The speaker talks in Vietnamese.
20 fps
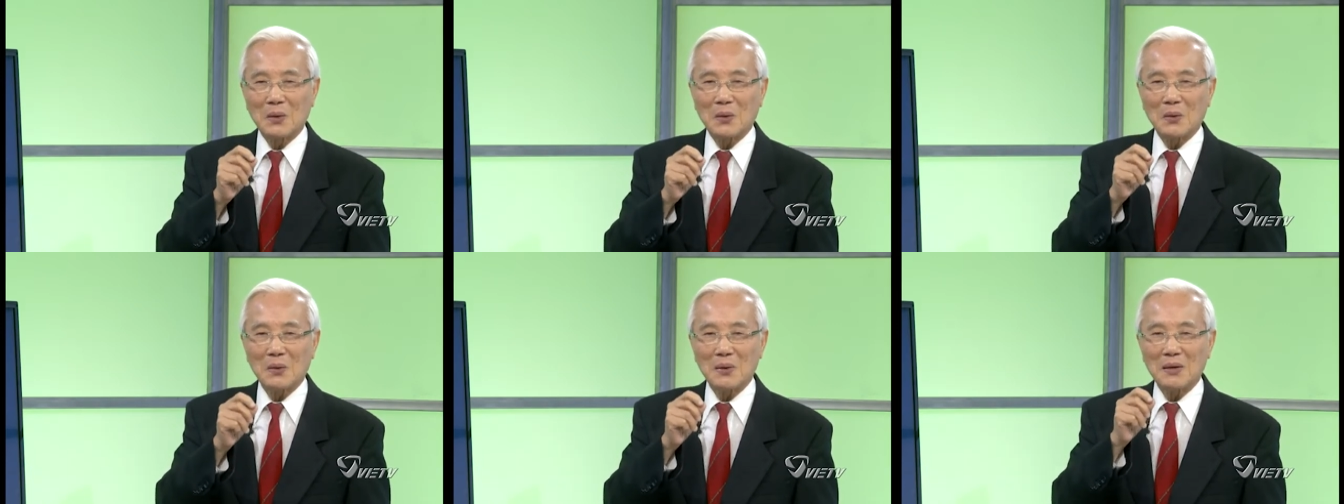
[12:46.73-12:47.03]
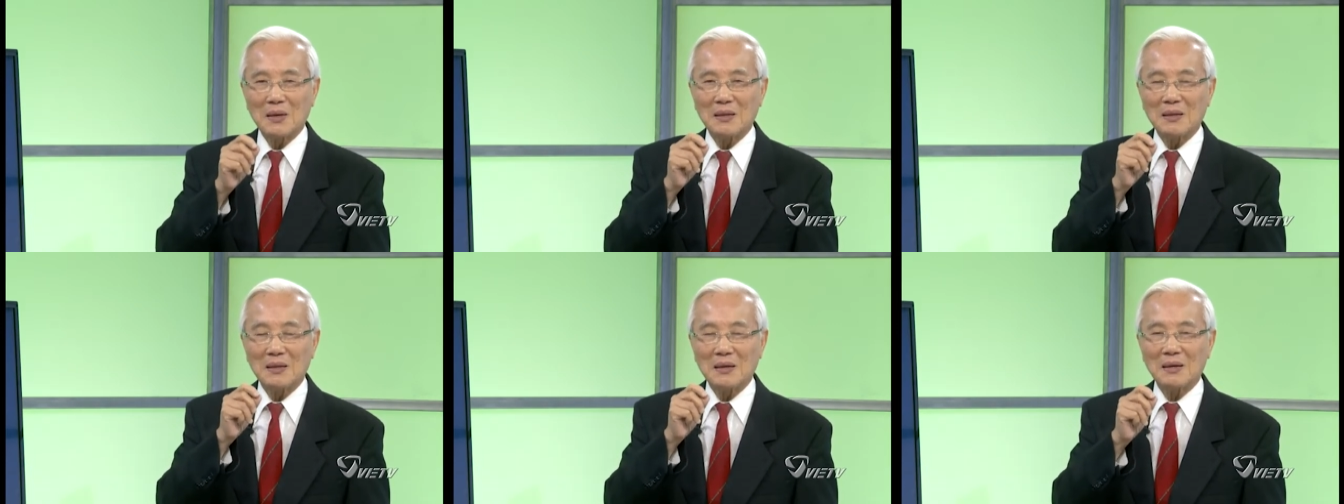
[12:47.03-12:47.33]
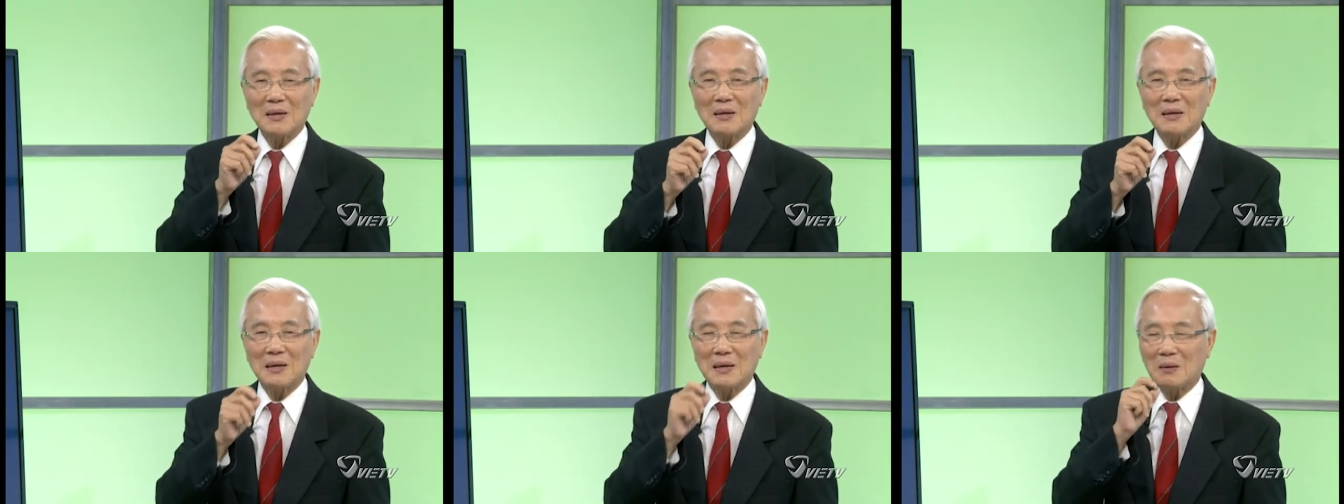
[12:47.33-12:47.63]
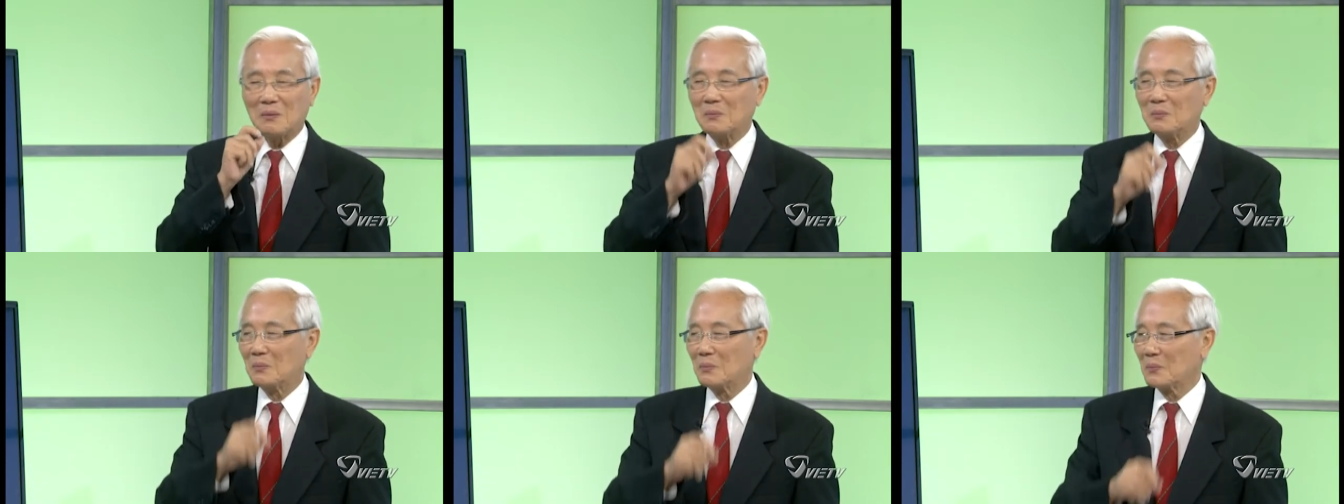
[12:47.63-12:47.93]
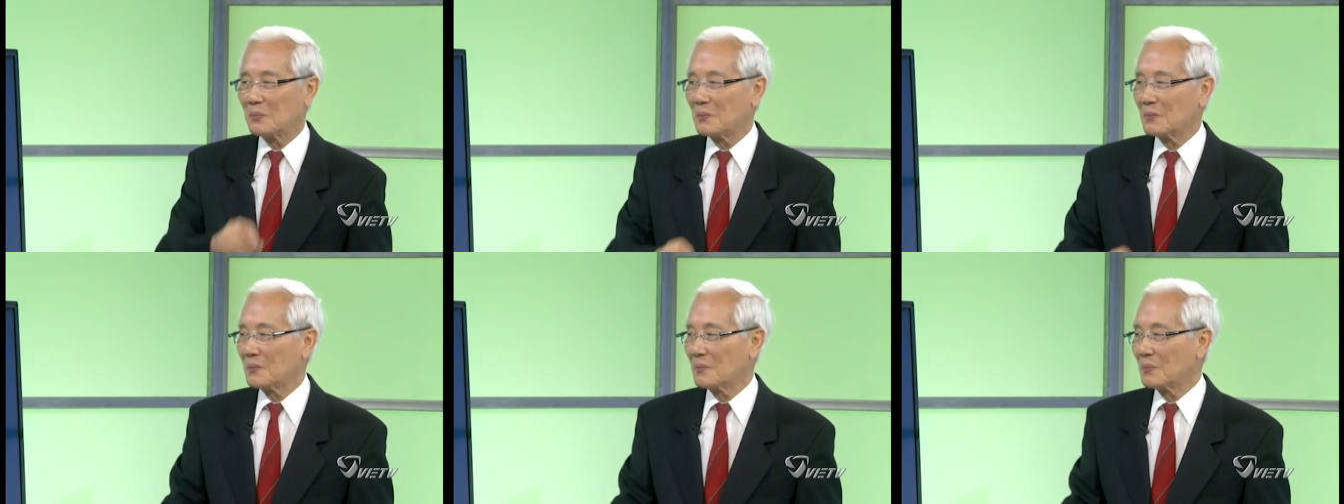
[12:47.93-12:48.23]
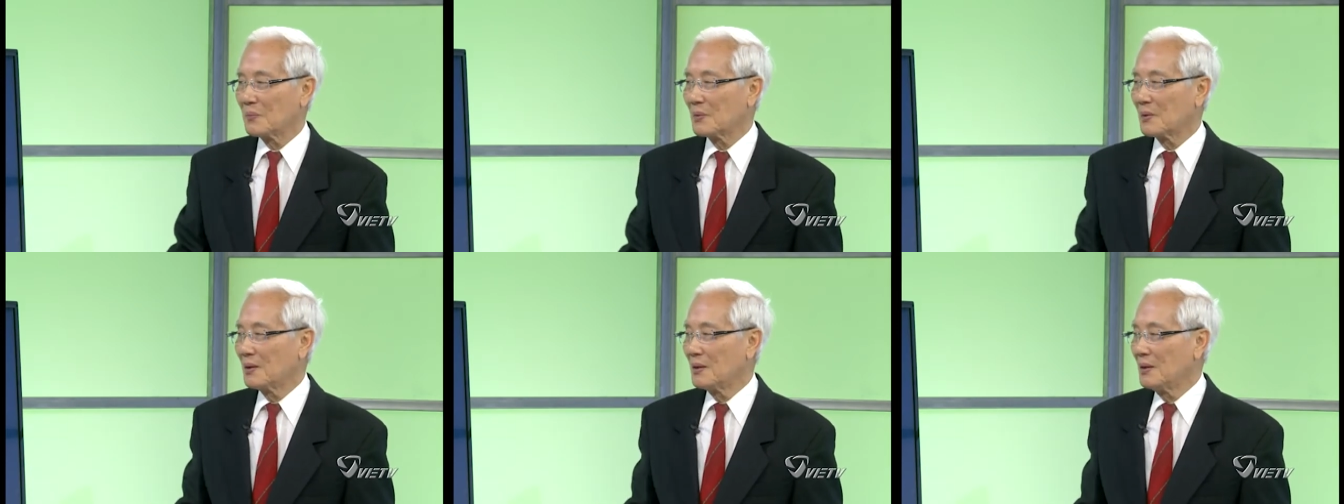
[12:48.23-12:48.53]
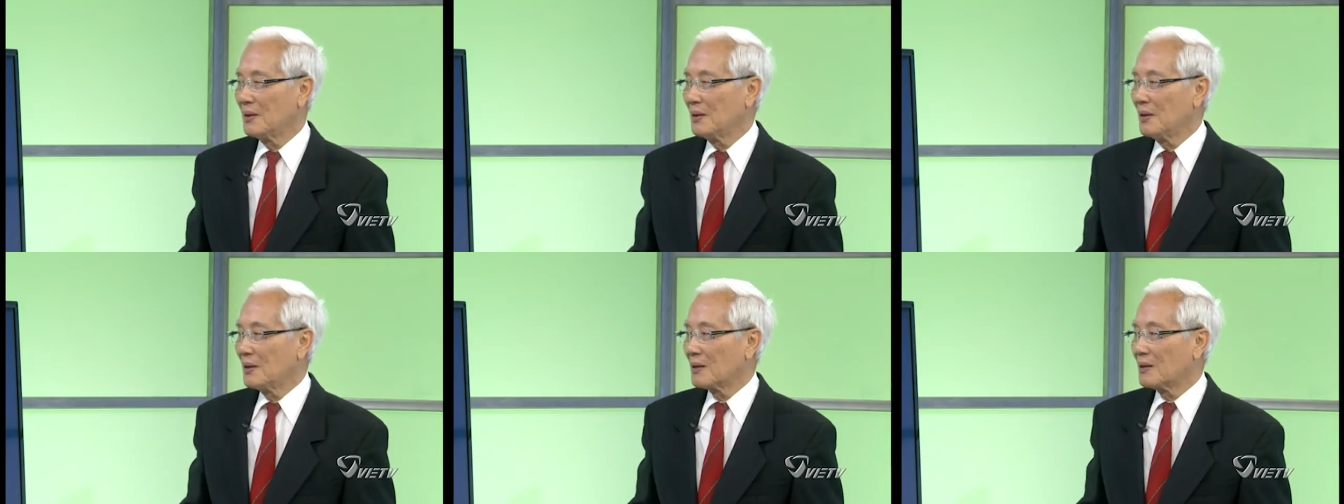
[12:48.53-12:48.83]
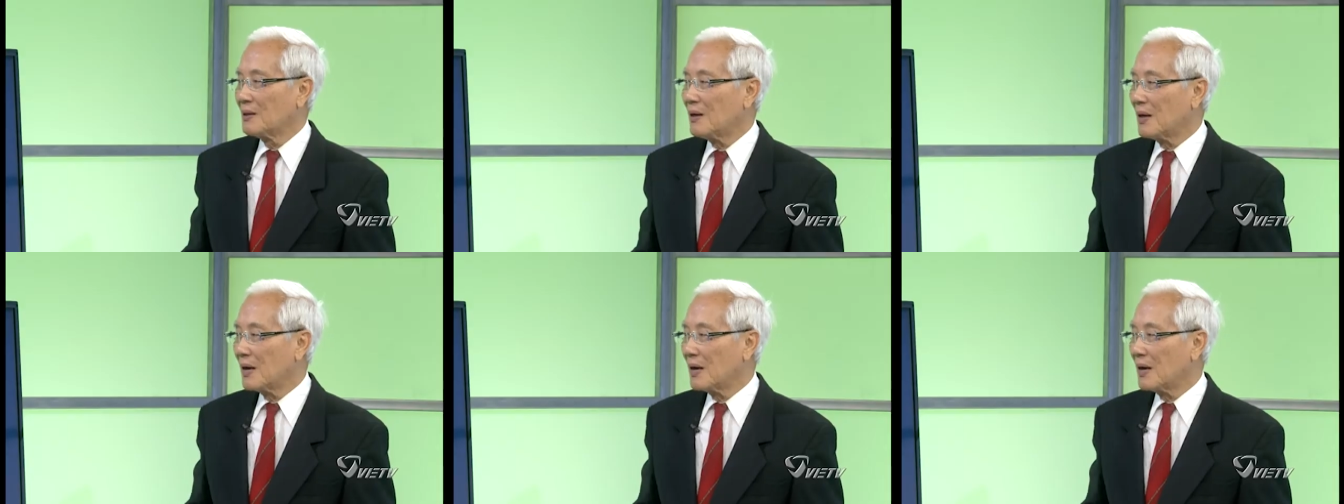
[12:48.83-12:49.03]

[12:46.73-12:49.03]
có khi rất là lỏng thứ